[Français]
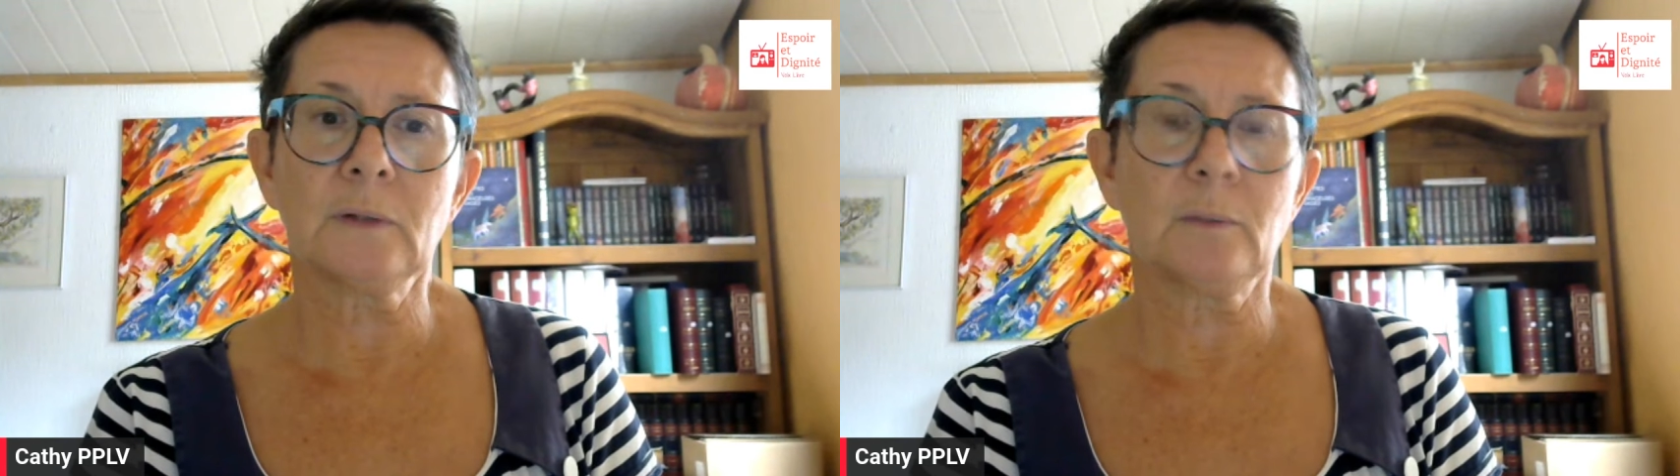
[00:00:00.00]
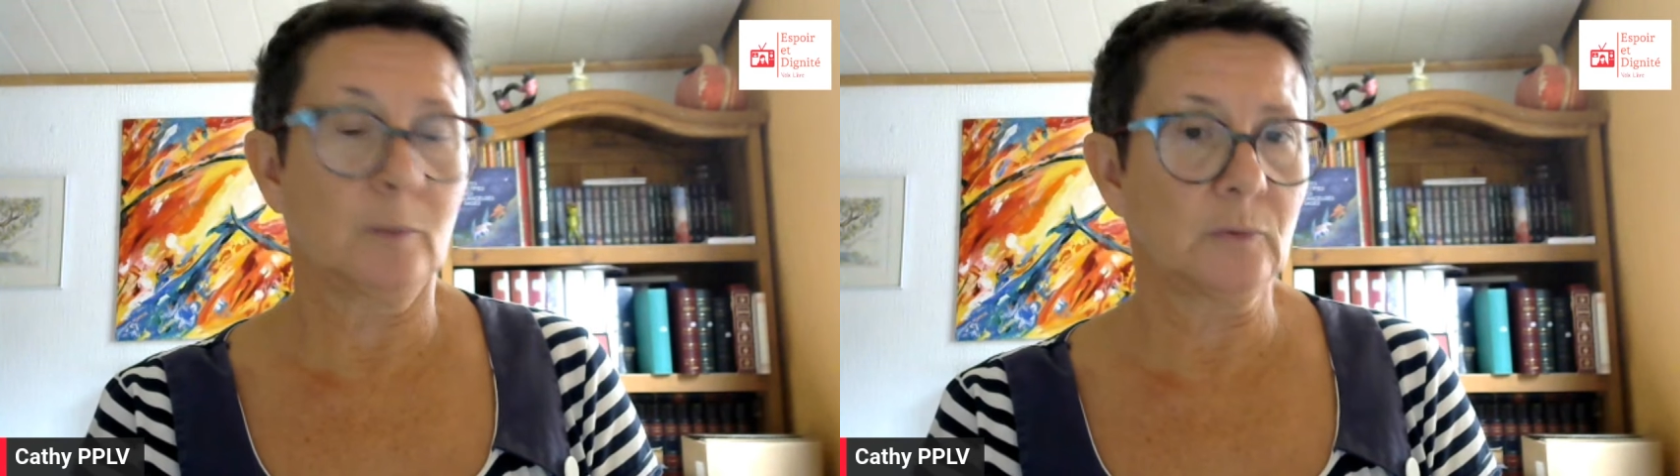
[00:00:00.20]

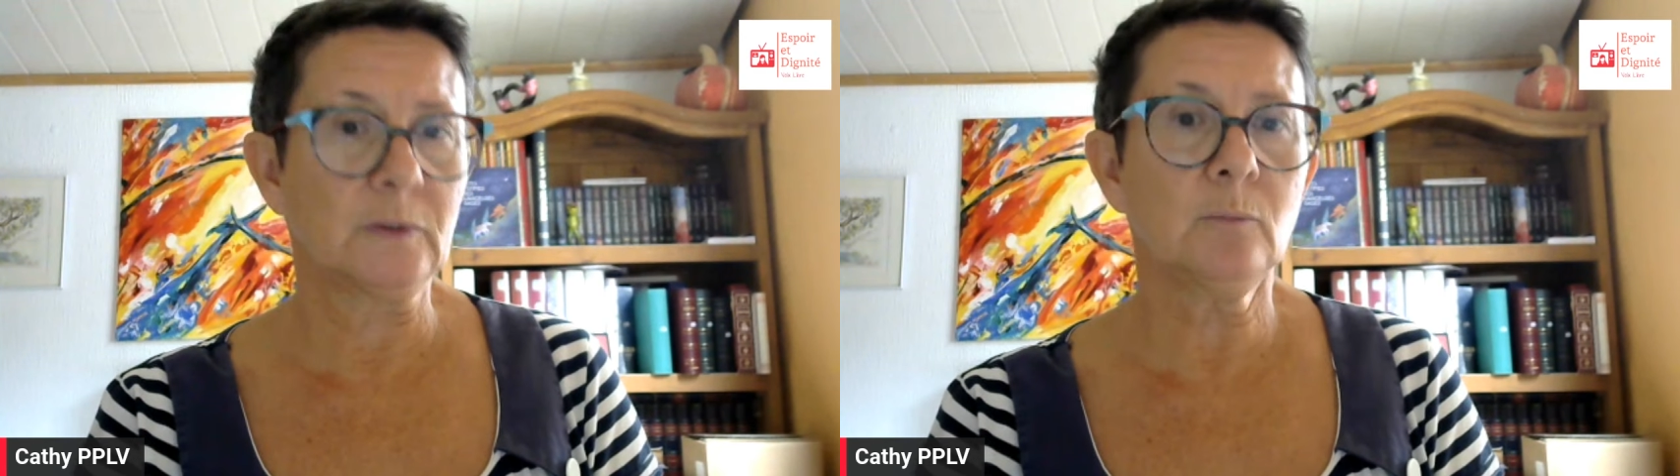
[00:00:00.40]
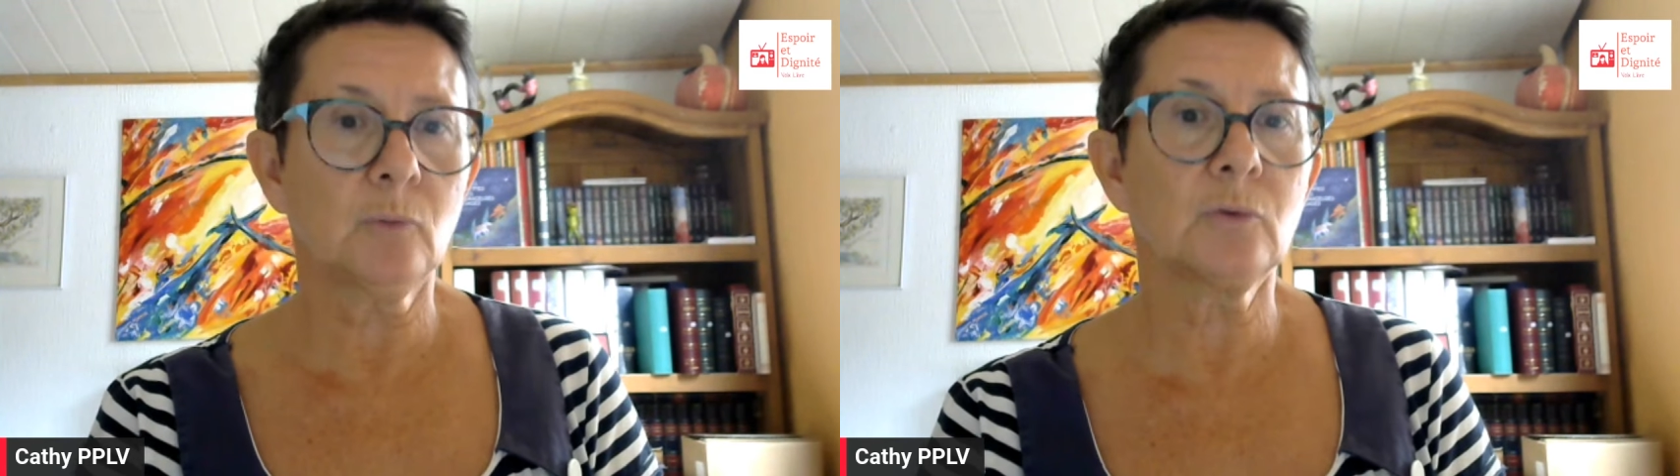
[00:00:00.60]
c'est pas
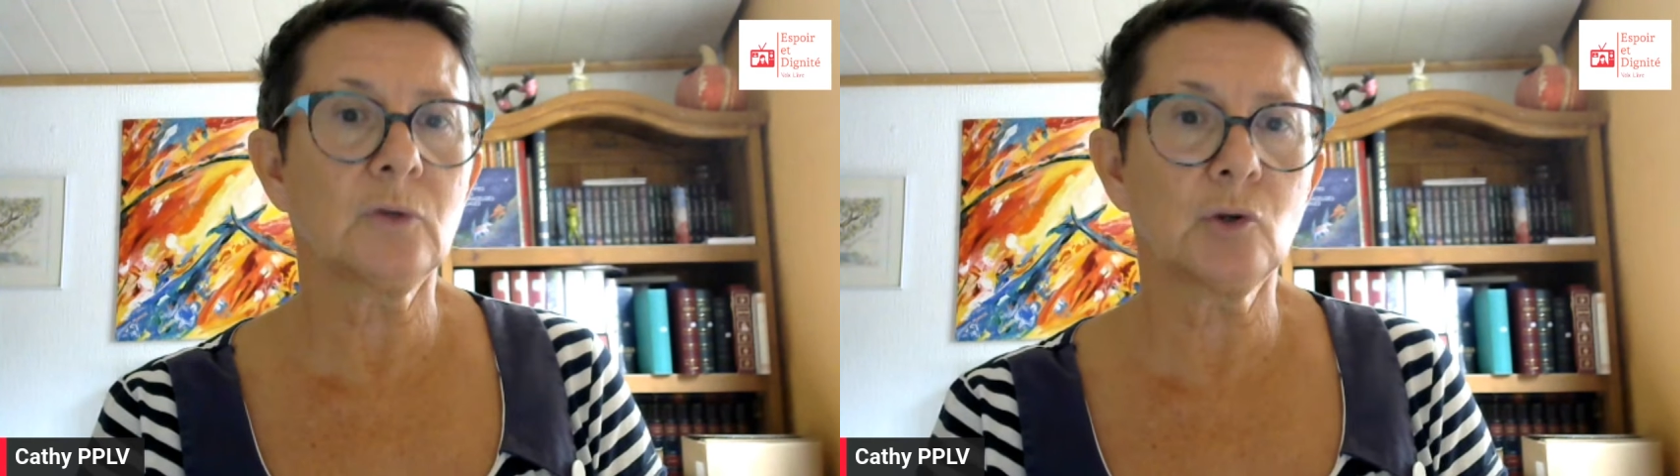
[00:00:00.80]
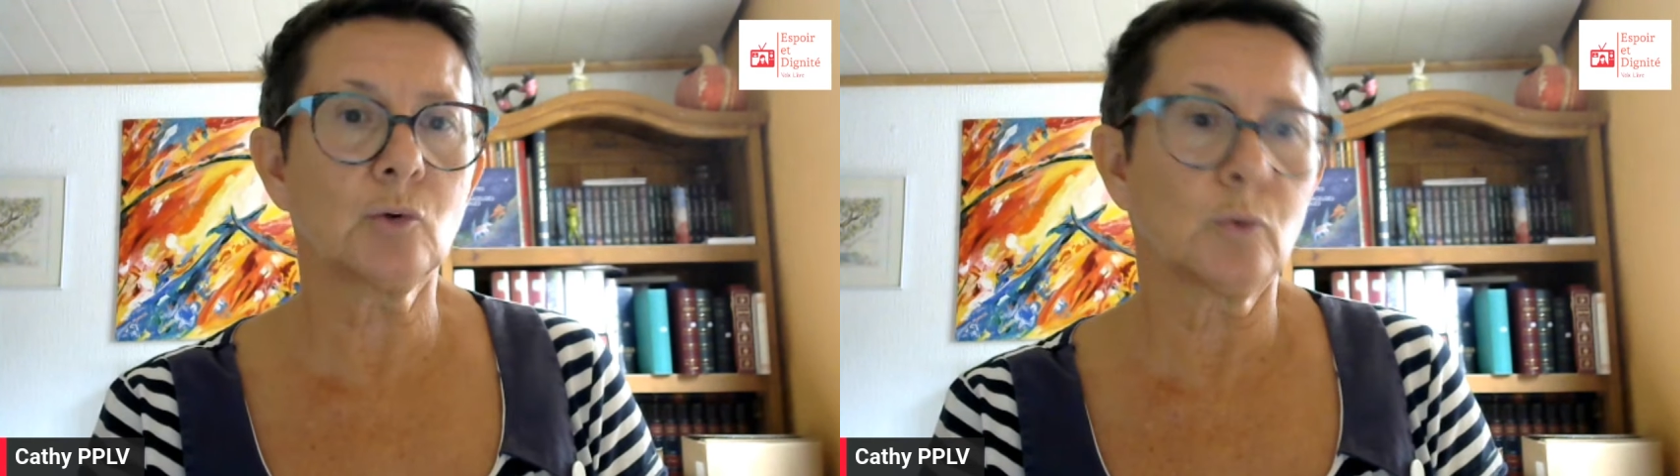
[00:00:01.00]
possible, moi
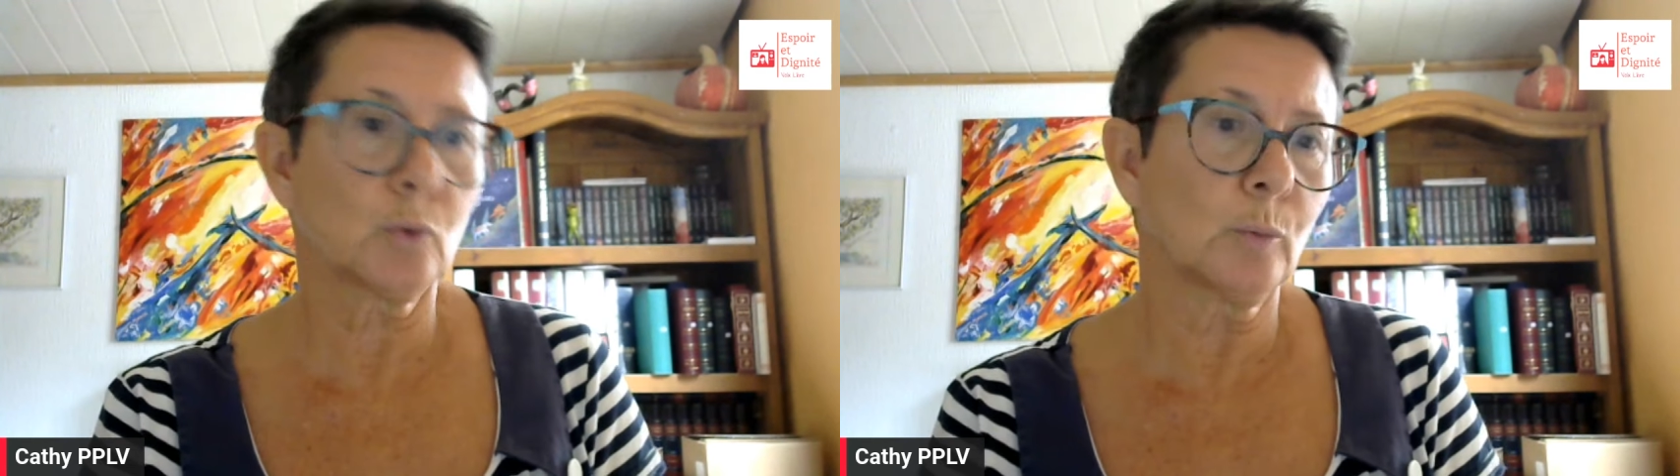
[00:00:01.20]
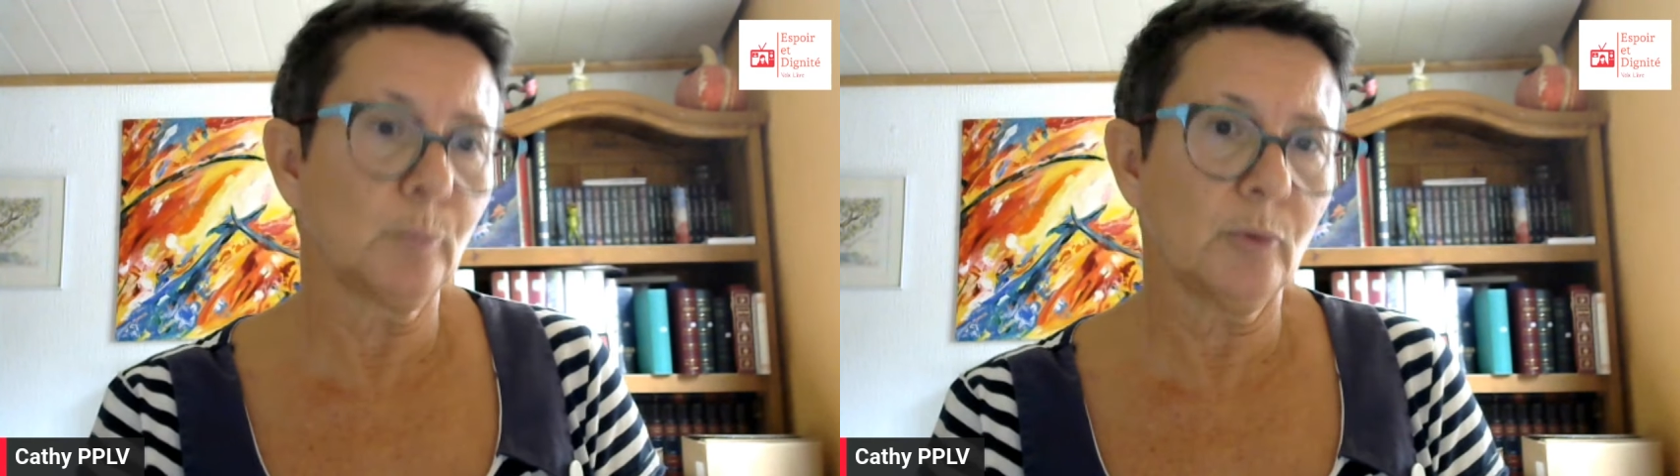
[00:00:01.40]
aussi,
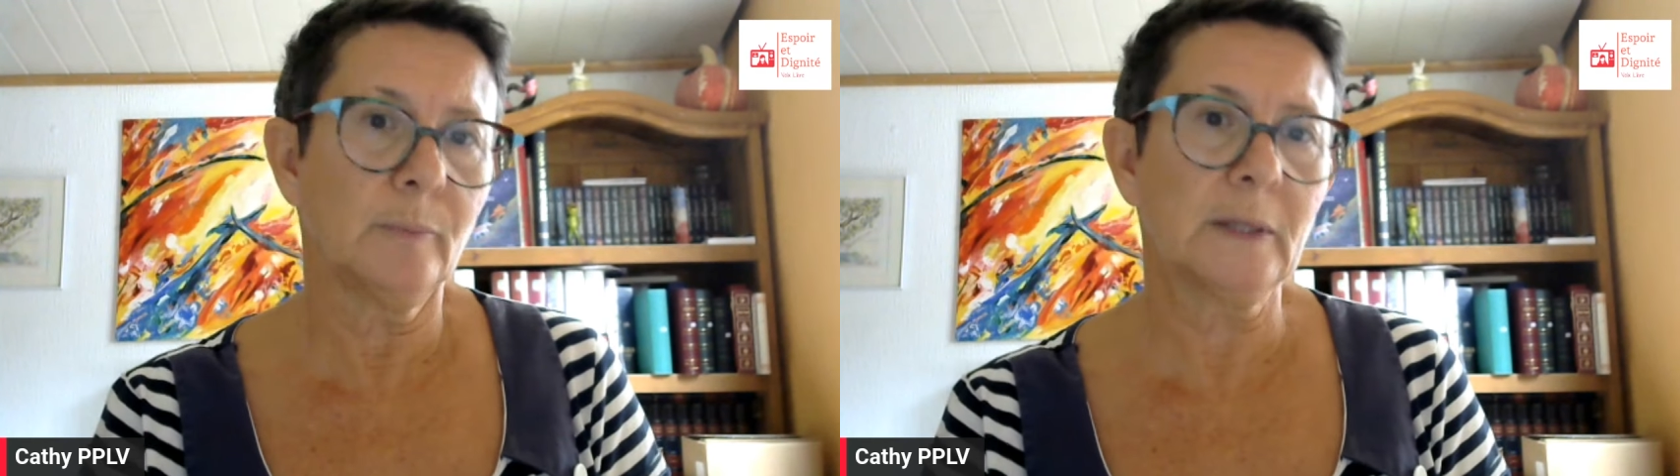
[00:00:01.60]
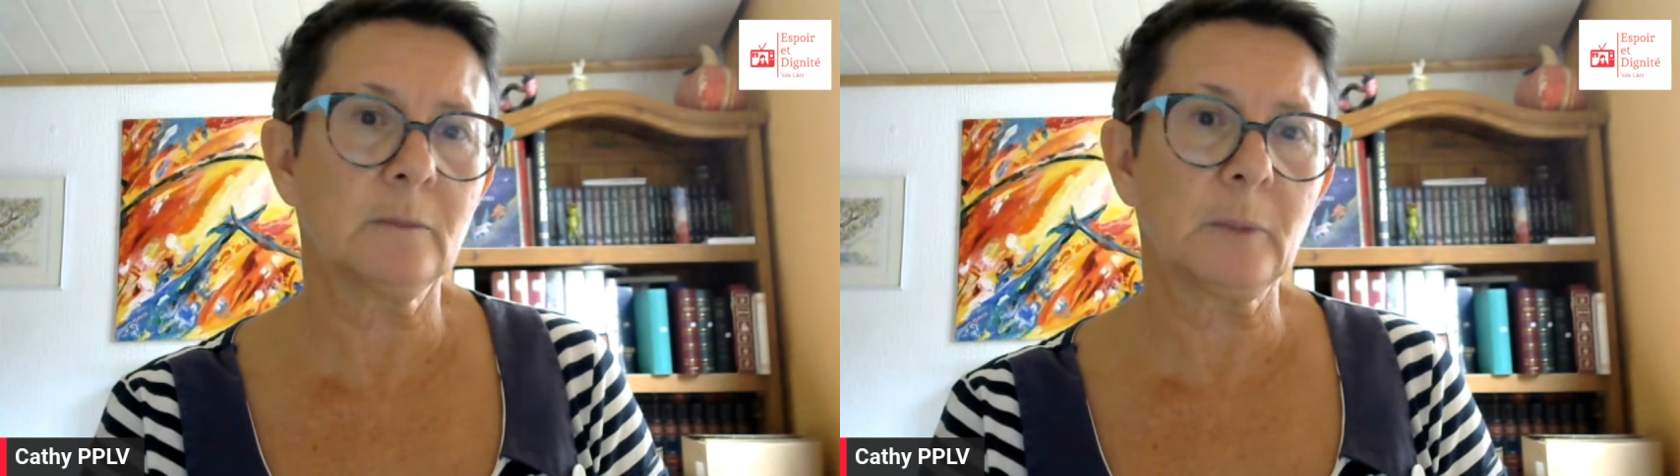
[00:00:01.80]
je,
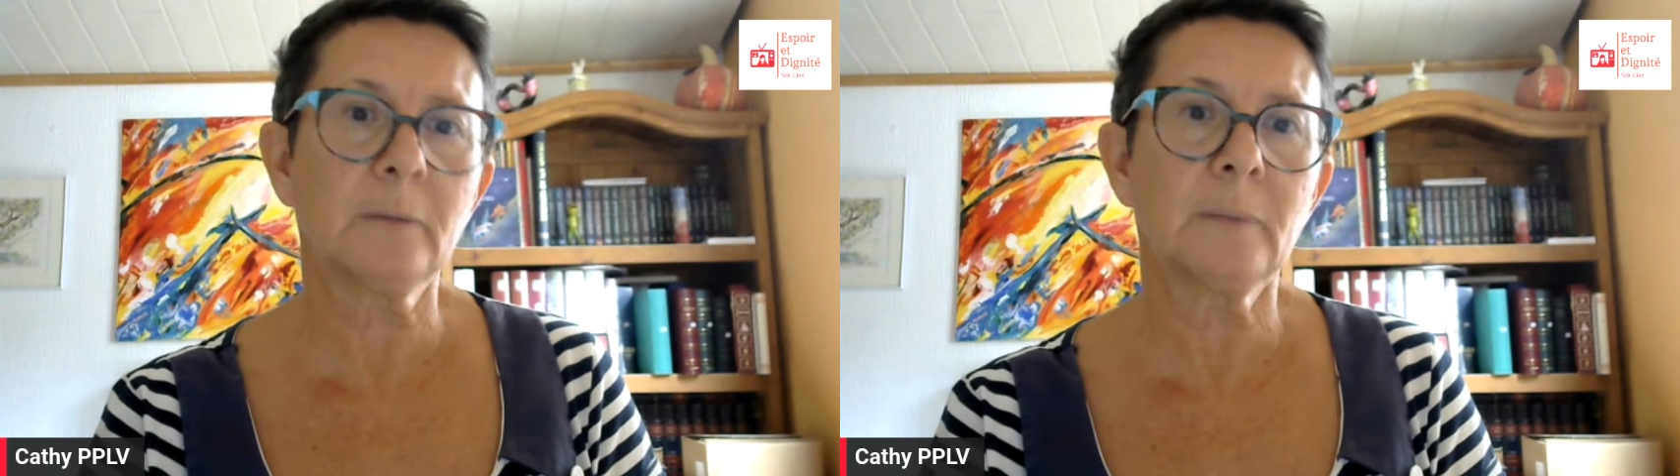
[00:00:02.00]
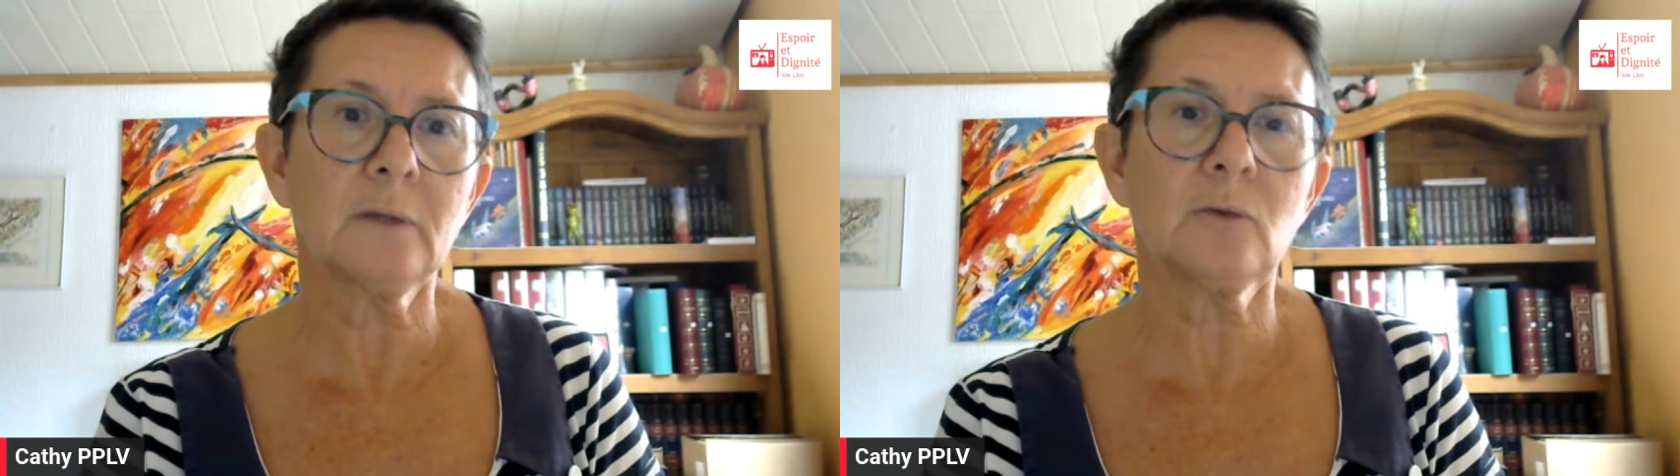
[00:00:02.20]
peux
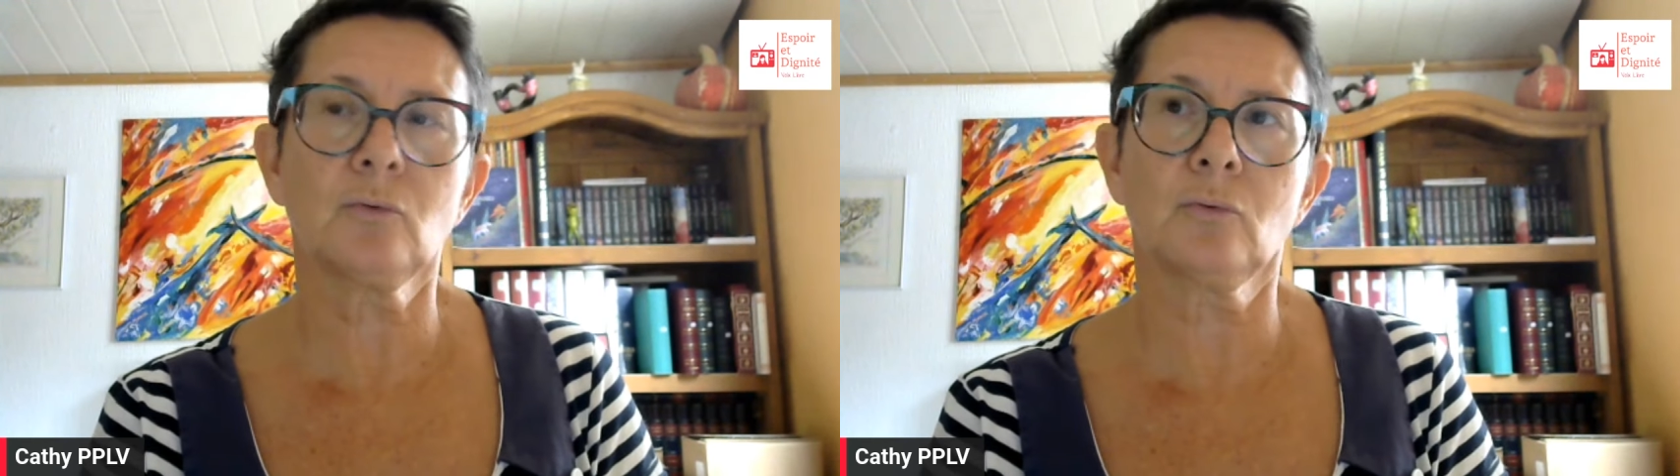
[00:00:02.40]
m'exprimer